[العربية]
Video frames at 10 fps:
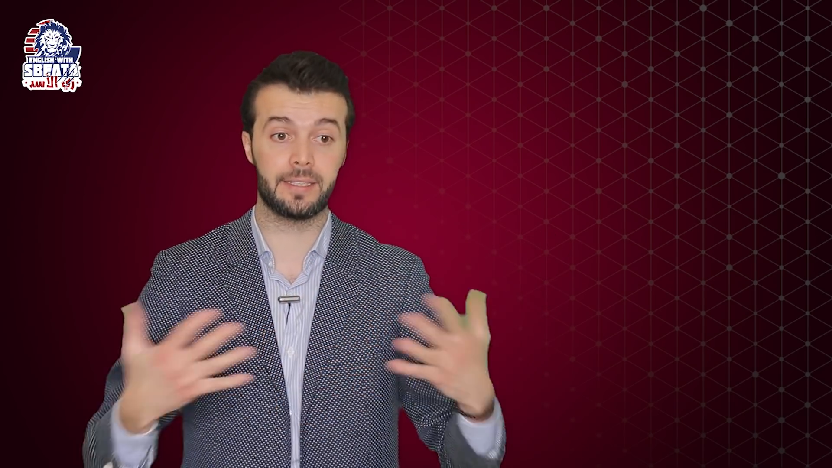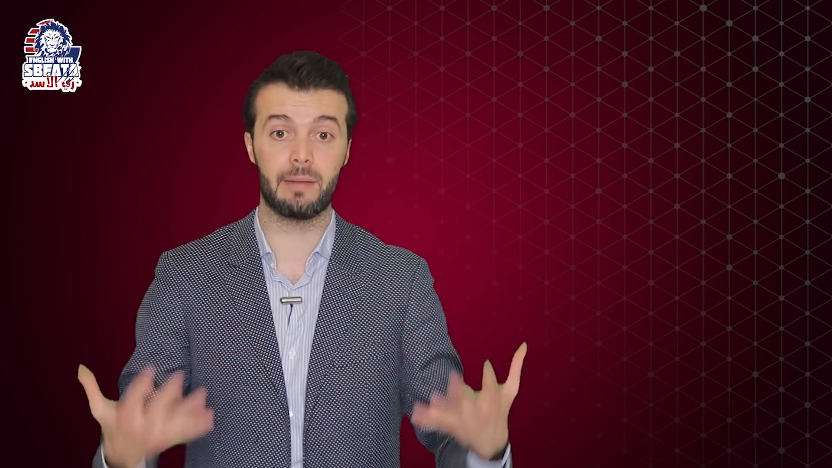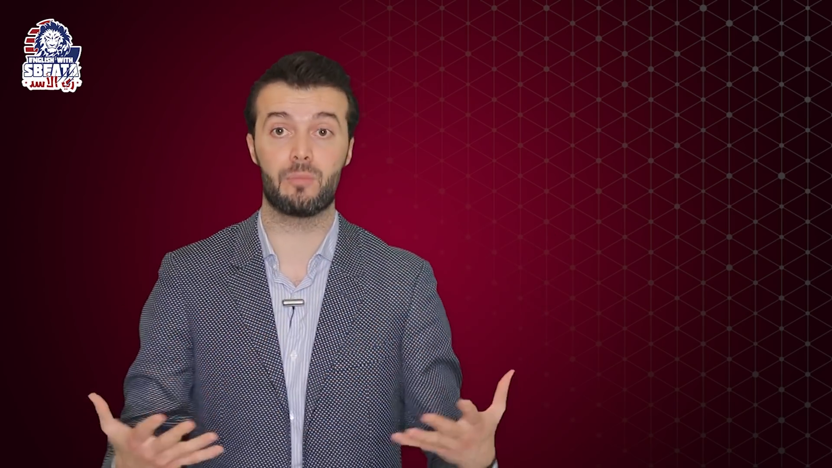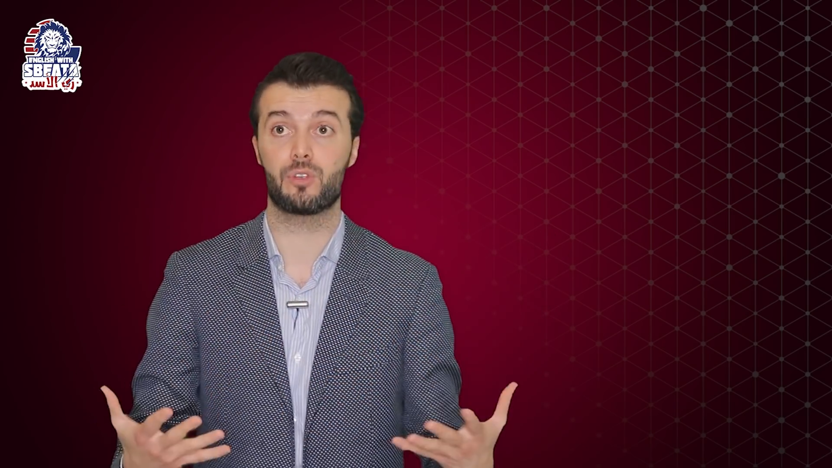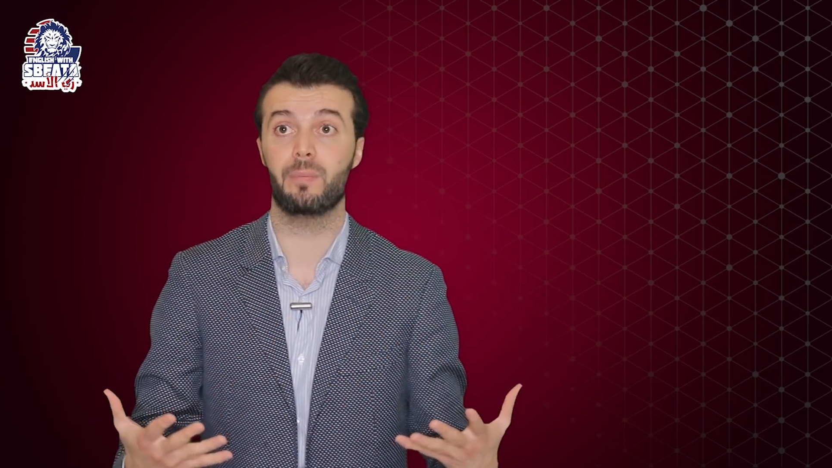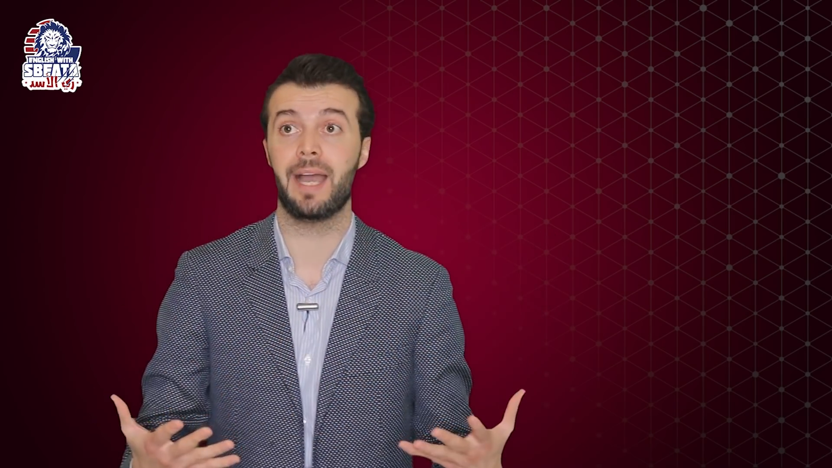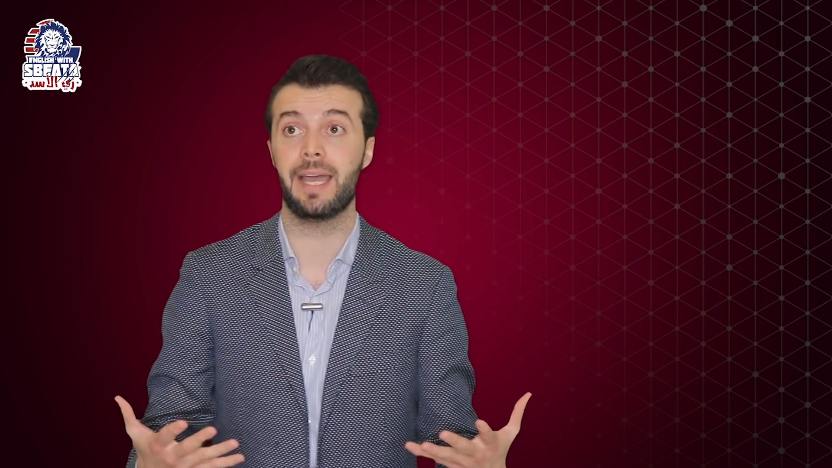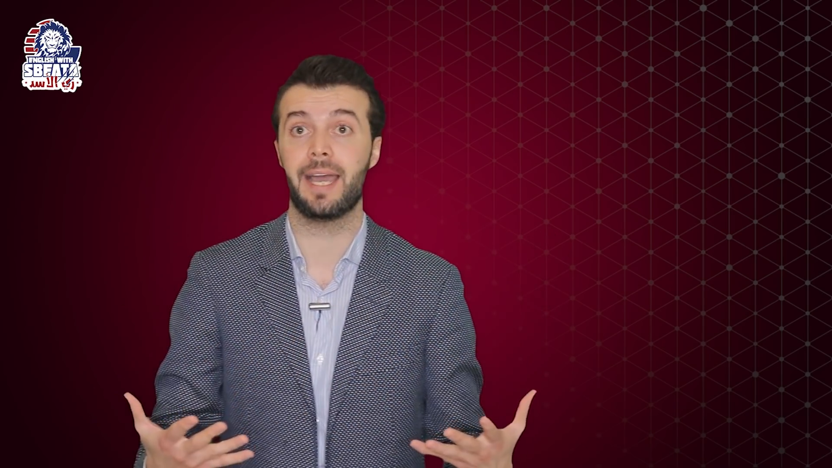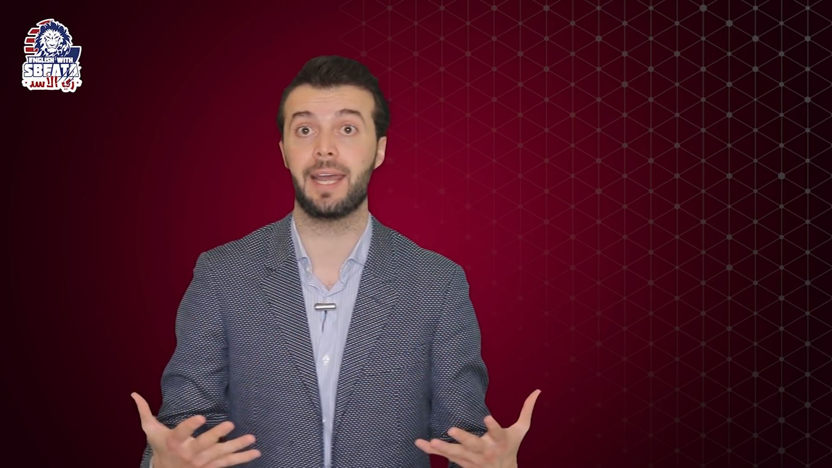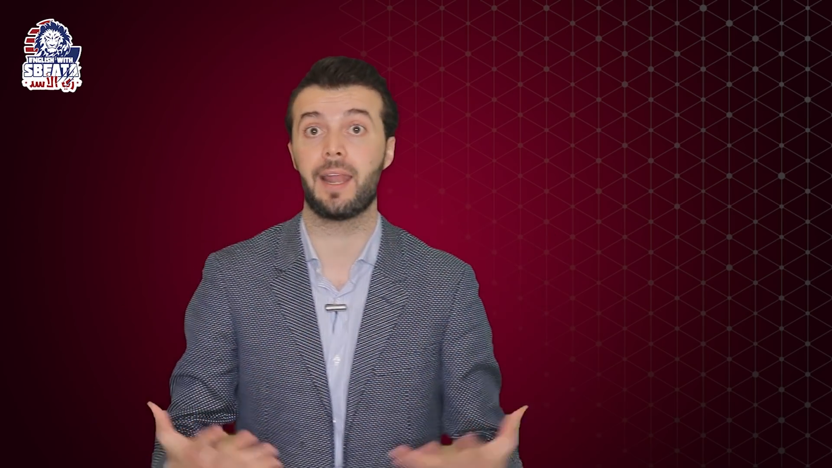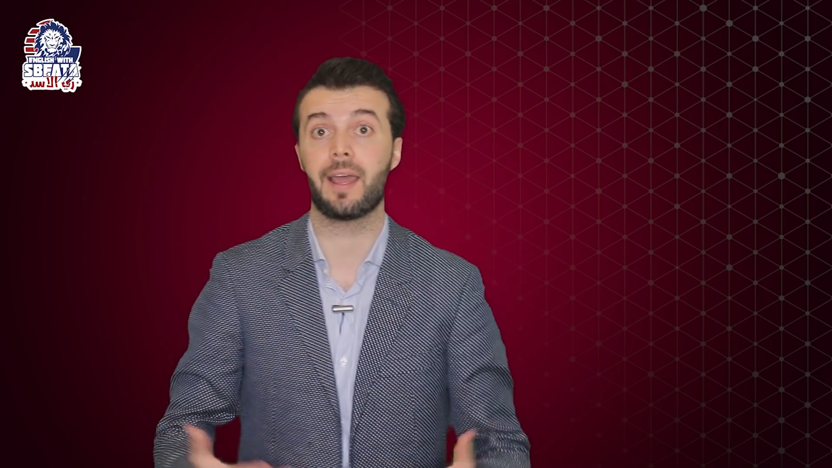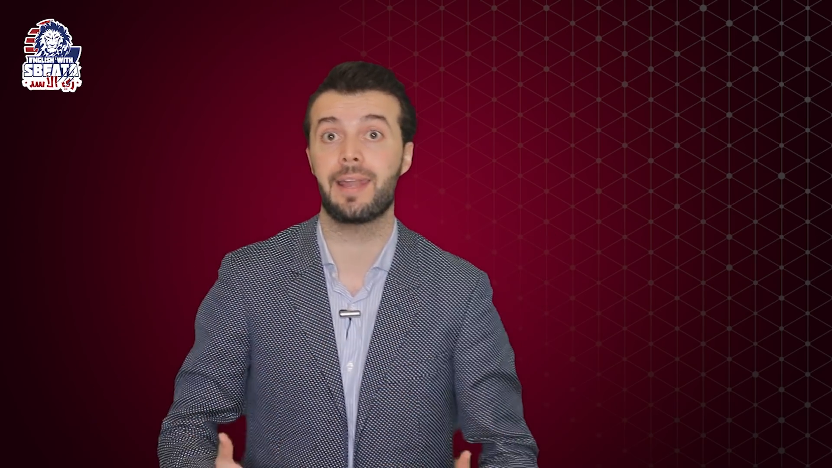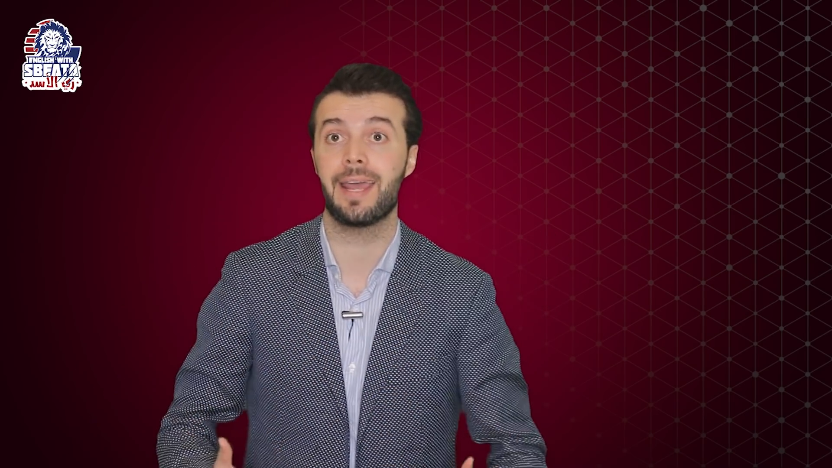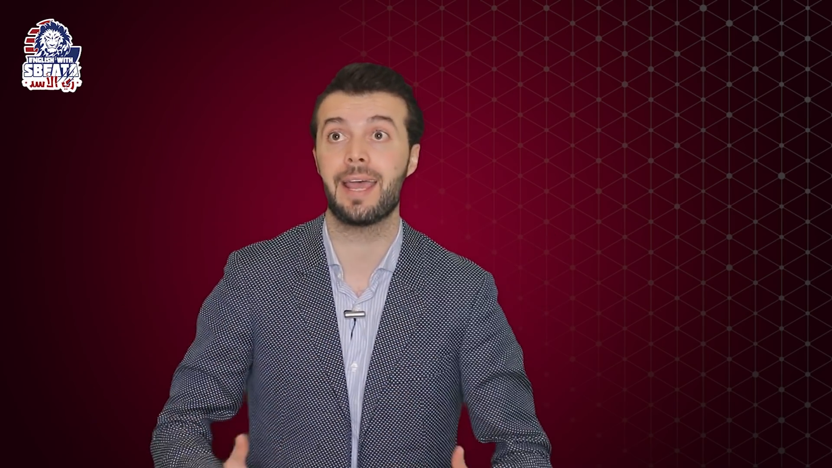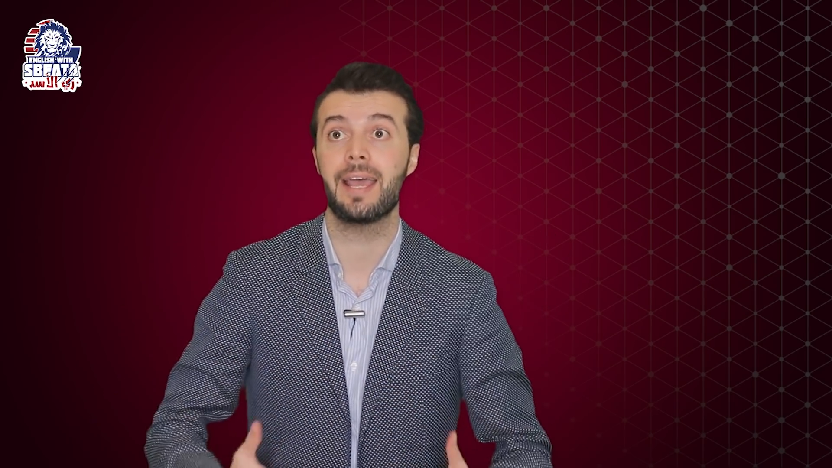كثير موجود معانا على
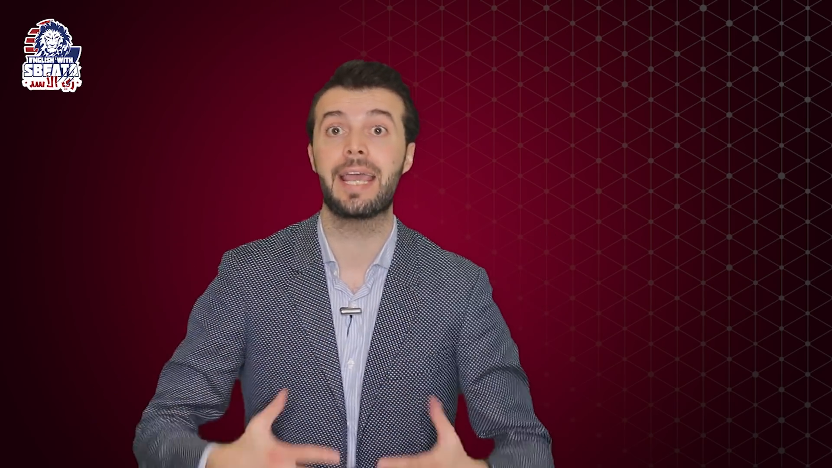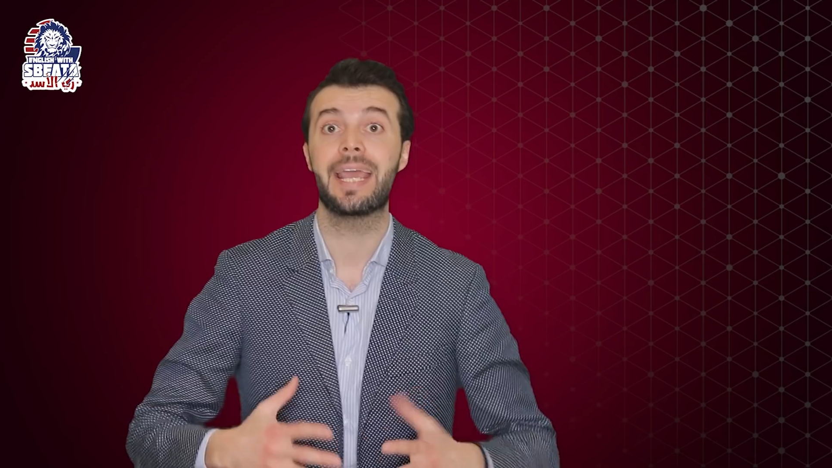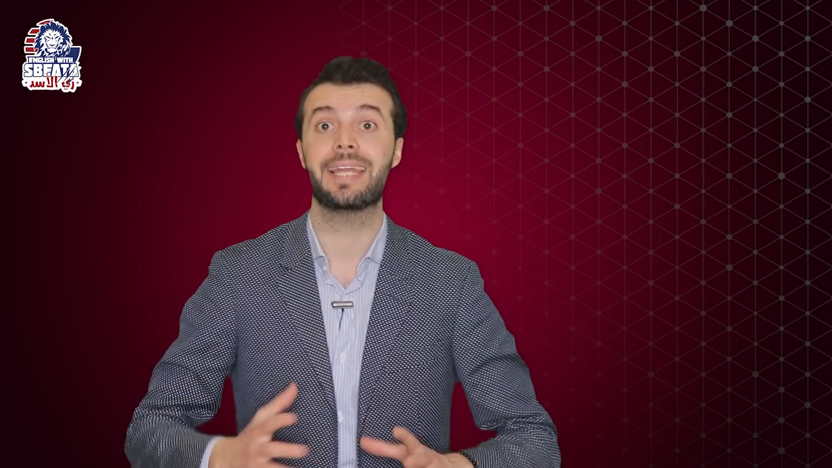القناه